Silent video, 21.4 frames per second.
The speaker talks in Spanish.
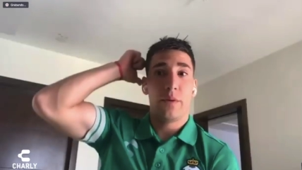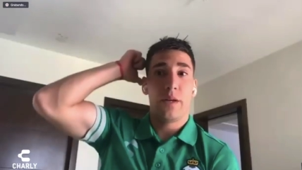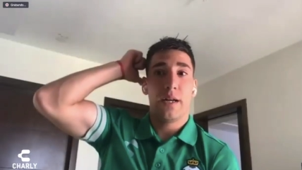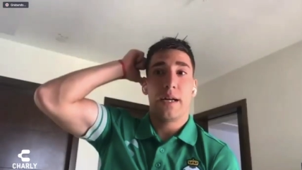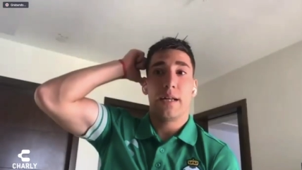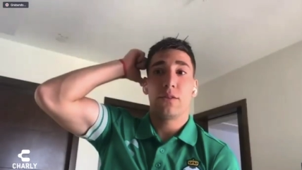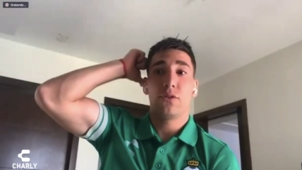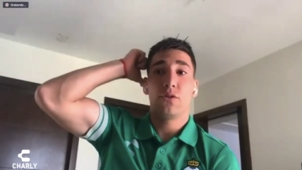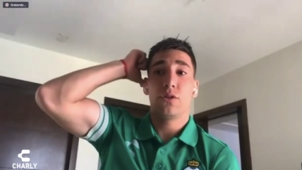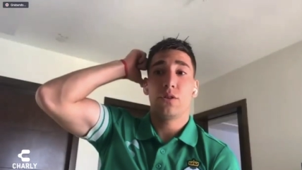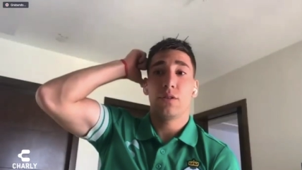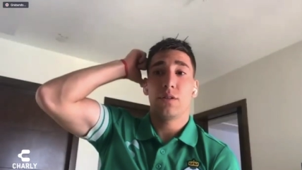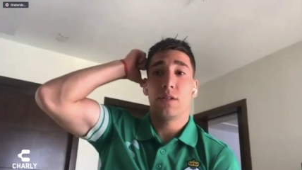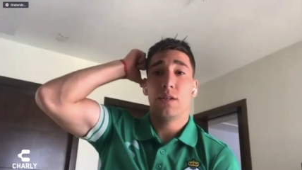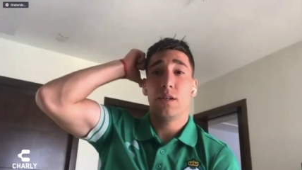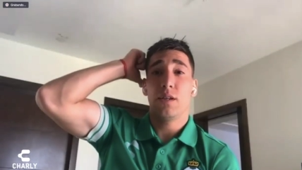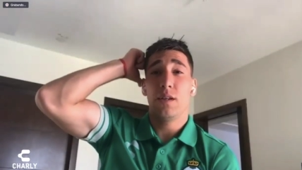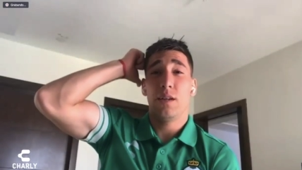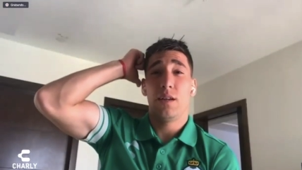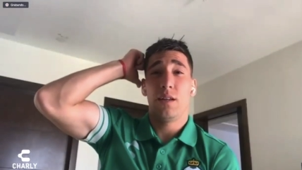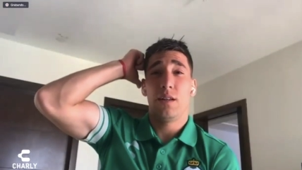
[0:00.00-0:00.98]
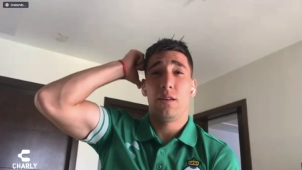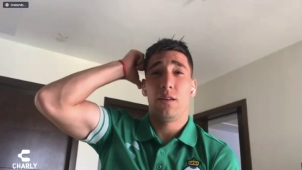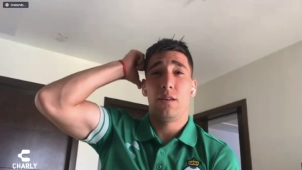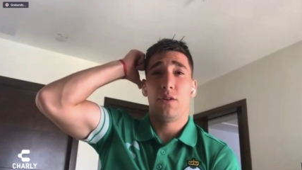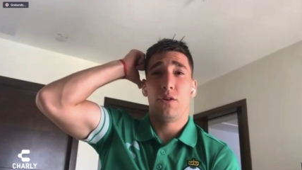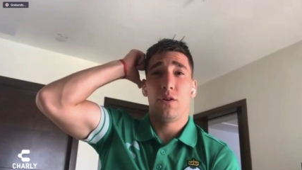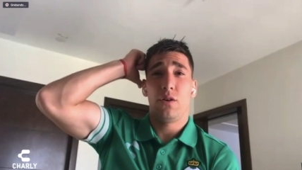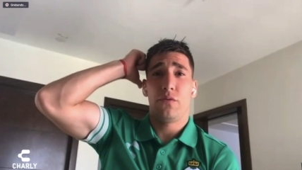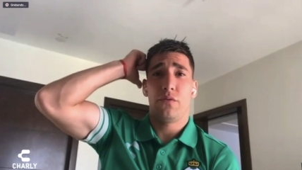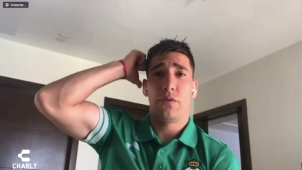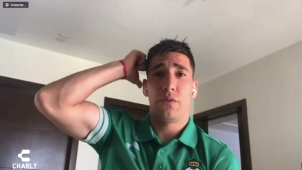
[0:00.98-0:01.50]
fue el 2014,
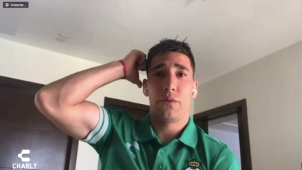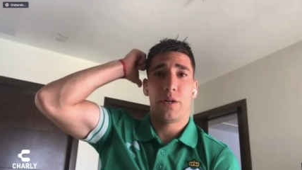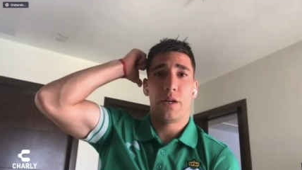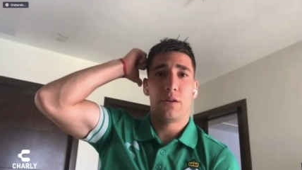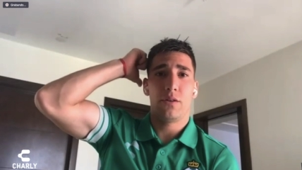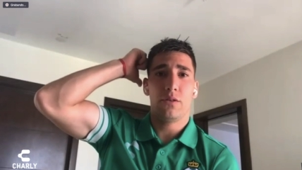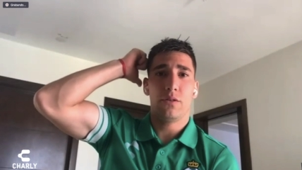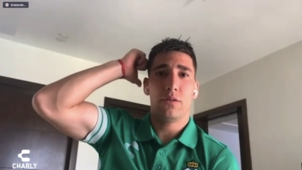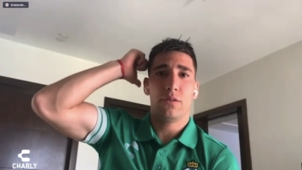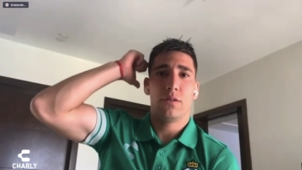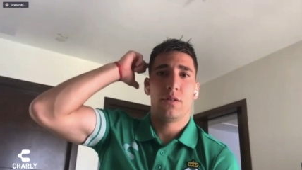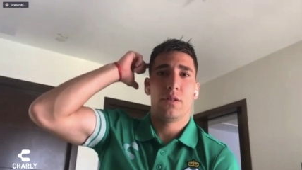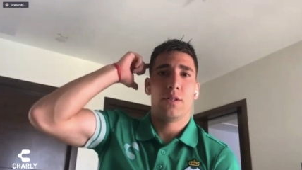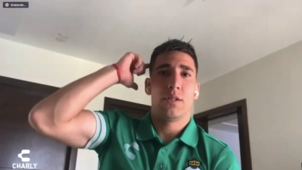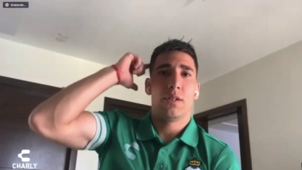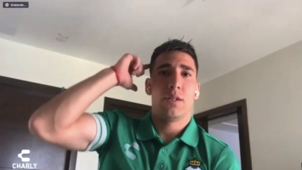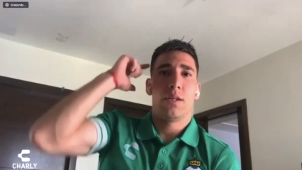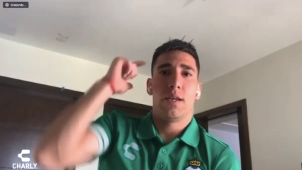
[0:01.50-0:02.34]
el 2 de febrero.